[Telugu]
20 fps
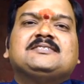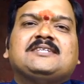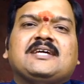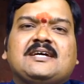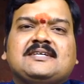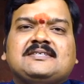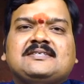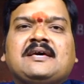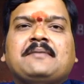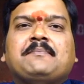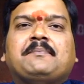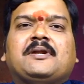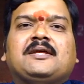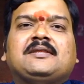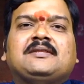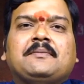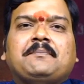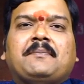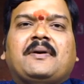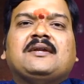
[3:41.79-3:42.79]
చేసే
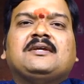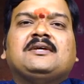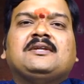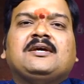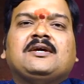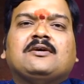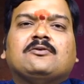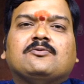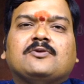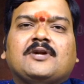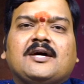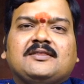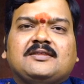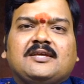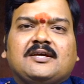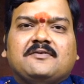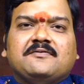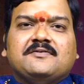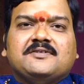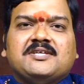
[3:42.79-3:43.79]
ప్రతి పనిని కూడా
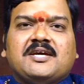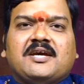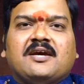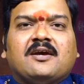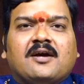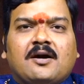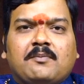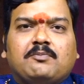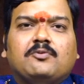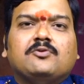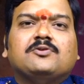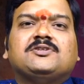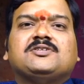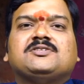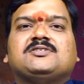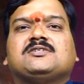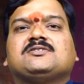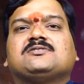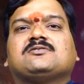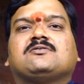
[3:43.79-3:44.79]
దిగ్విజయంగా పూర్తి
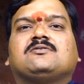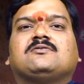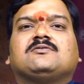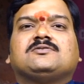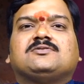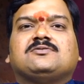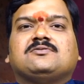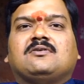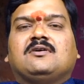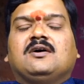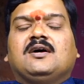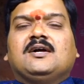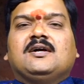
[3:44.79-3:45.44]
చేసుకోవచ్చు